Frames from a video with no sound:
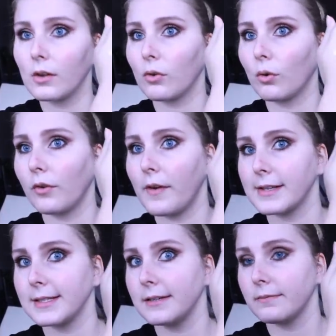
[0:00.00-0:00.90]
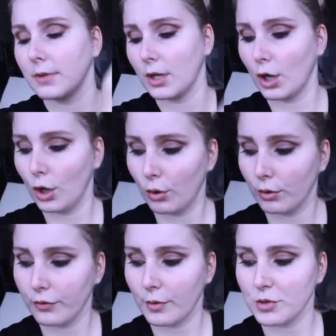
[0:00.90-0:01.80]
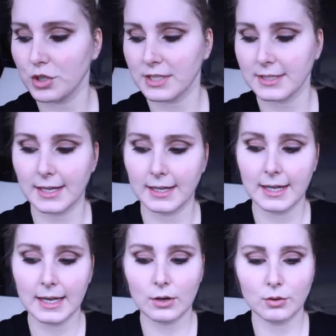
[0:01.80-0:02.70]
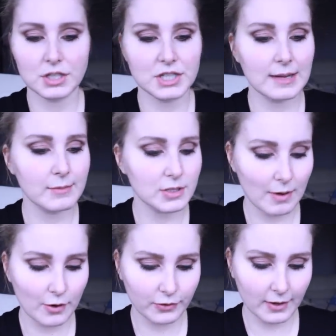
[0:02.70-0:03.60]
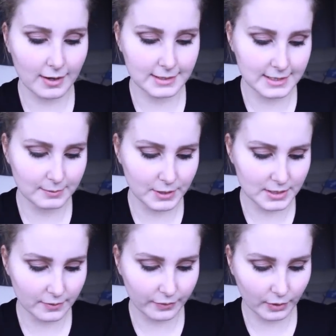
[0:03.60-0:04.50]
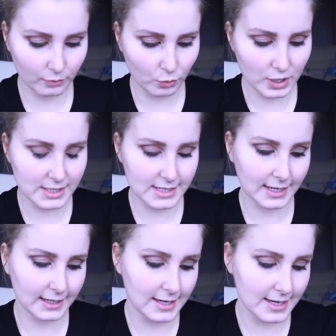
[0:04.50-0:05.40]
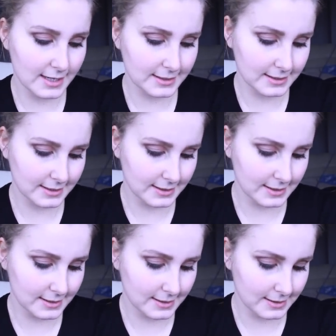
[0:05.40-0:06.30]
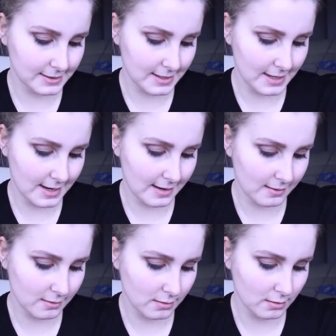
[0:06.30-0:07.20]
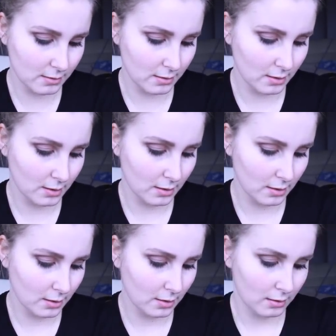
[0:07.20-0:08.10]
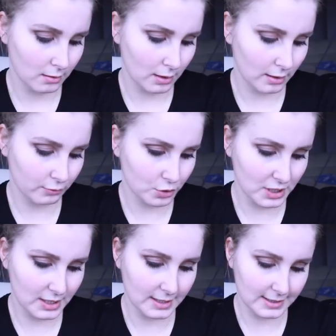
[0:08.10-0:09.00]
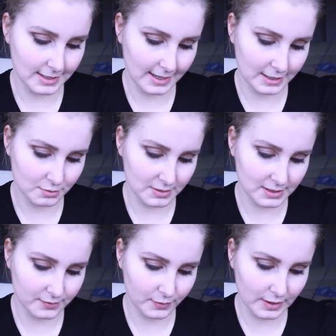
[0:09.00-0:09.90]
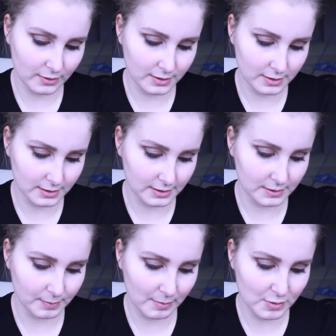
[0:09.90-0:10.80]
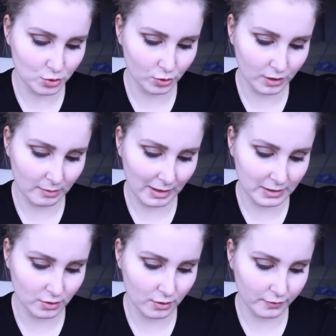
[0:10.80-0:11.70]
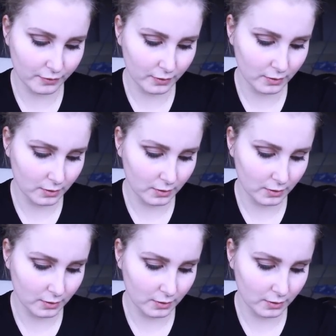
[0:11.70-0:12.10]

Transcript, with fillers: so quasi, und vermische das dann. Und ich nehme zum Auftragen den Pinsel von Real Techniques, das ist der, ja, wo steht denn das eigentlich, was das für einer ist? Das ist bei mir schon gar nicht mehr drauf.